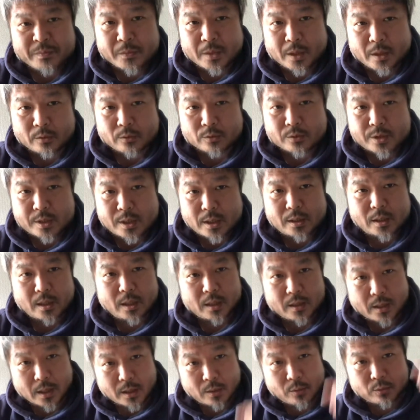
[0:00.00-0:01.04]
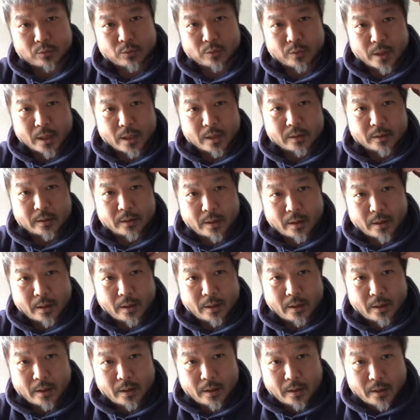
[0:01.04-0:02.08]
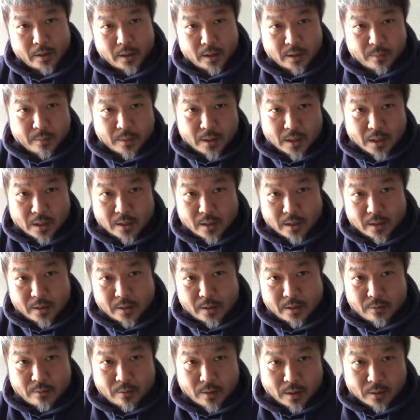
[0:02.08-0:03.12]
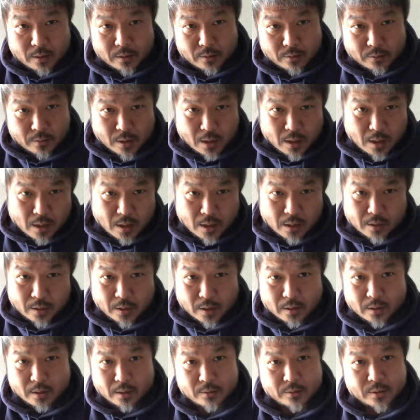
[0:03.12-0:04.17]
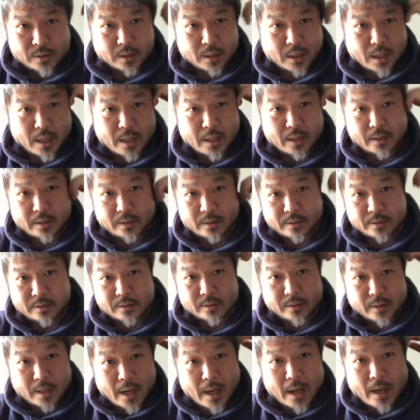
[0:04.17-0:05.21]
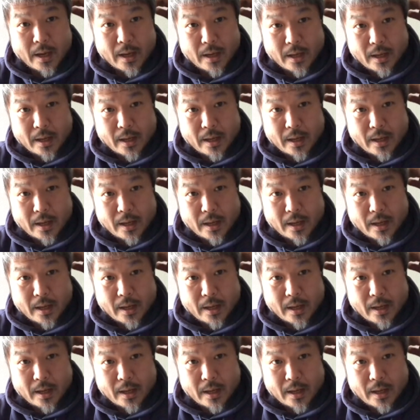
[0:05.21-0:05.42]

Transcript: えっと仕方がないことであって今何ができるかっていうふうに考えてやっていくしかないですよね